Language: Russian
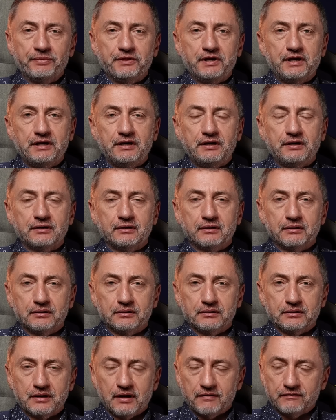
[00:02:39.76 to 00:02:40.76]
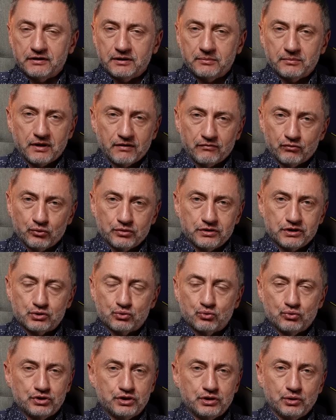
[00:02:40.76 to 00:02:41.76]
И э, давным-давно
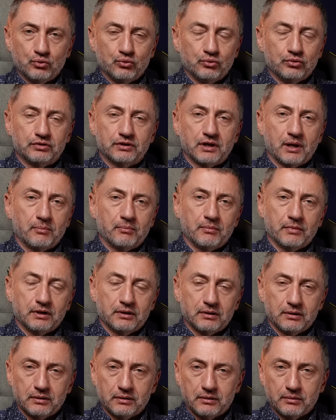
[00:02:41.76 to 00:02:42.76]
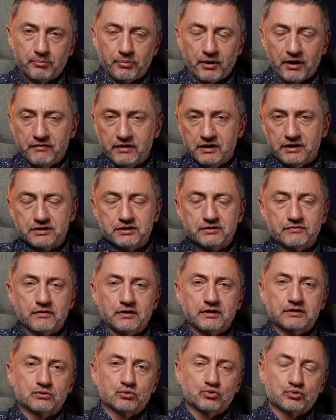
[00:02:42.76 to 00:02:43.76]
дискутируют там э, правительство
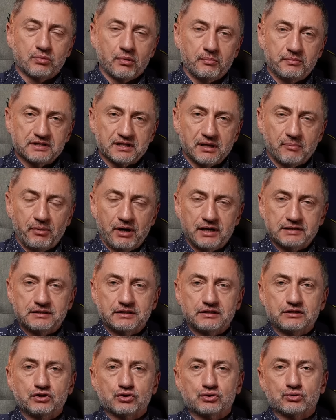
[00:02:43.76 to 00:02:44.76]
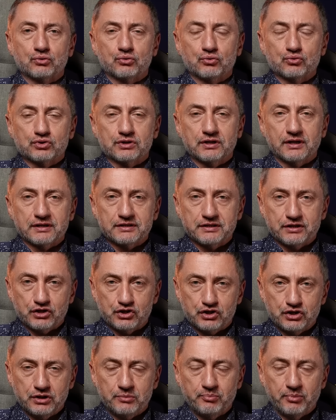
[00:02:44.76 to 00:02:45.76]
и службы безопасности, что нужно
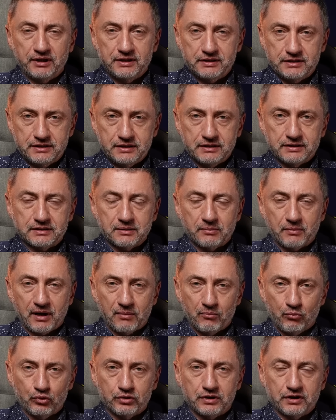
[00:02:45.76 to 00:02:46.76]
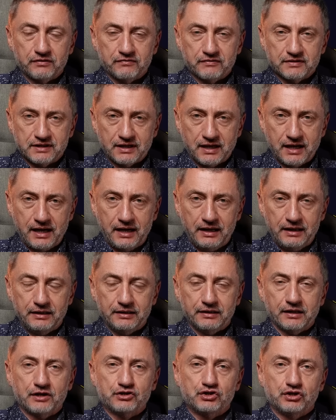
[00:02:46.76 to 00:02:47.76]
разрешить палестинцам работать в Израиле,
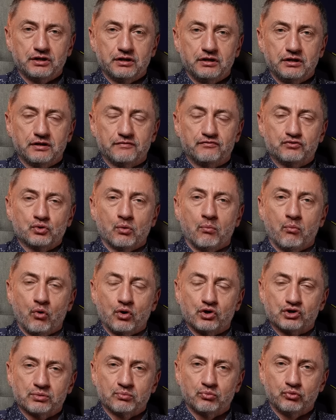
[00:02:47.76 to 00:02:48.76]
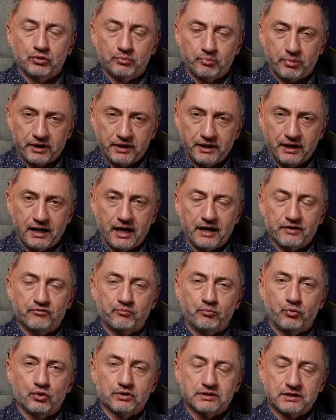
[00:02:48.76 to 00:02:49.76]
иначе их все больше будет проникать в
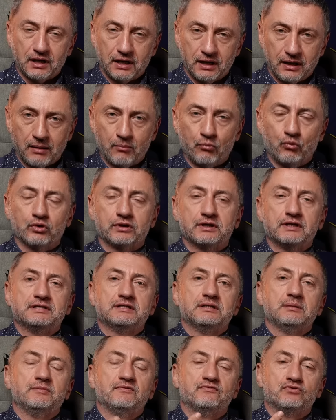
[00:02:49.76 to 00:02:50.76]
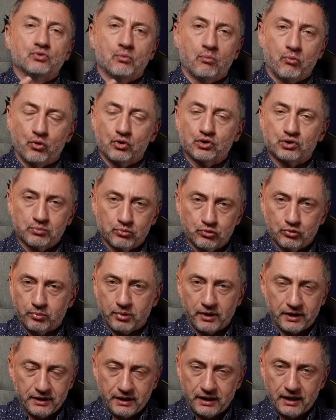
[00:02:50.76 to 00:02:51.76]
поисках работы, и с ними все больше будут
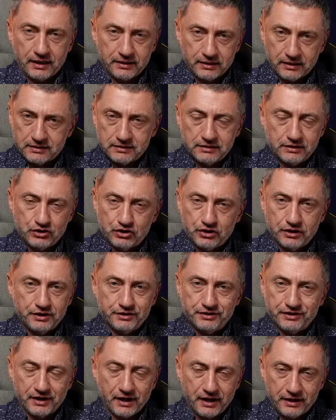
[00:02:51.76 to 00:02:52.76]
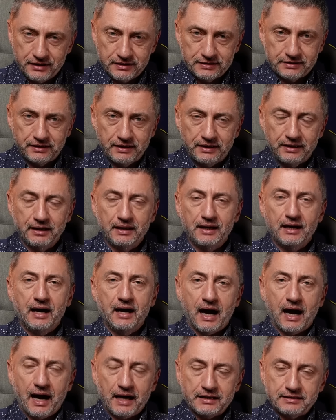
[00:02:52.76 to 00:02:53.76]
проникать различные террористы.
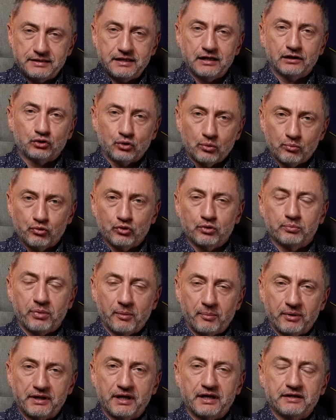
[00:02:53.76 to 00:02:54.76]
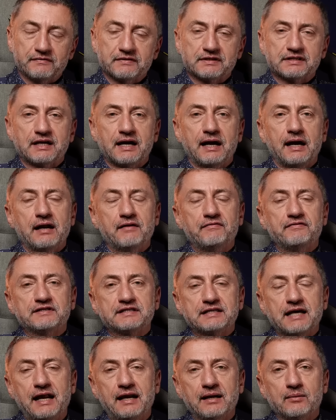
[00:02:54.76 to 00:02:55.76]
А те, кто будет попадать в Израиль
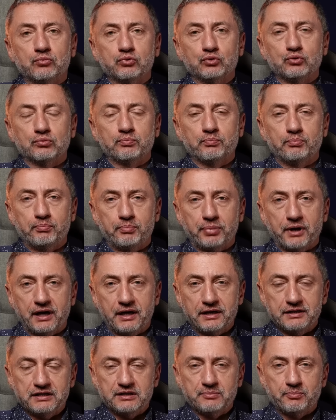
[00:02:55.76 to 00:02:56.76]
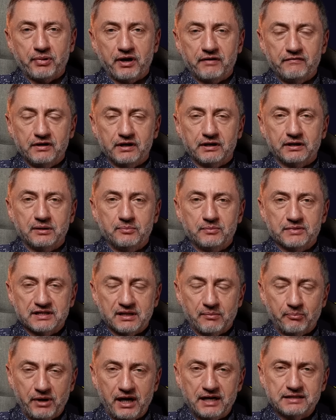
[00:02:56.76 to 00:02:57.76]
официально, будут проходить проверки
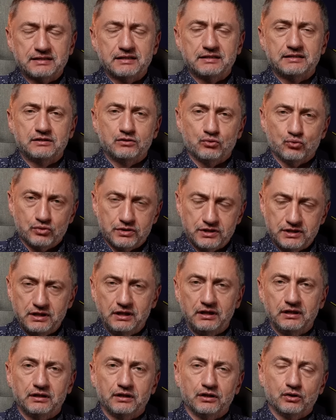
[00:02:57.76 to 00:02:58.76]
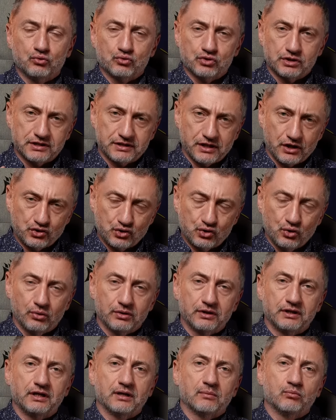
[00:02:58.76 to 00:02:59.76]
безопасности, усиленные,
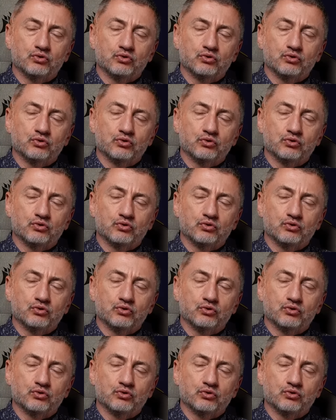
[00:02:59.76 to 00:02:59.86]
ужесточенные, их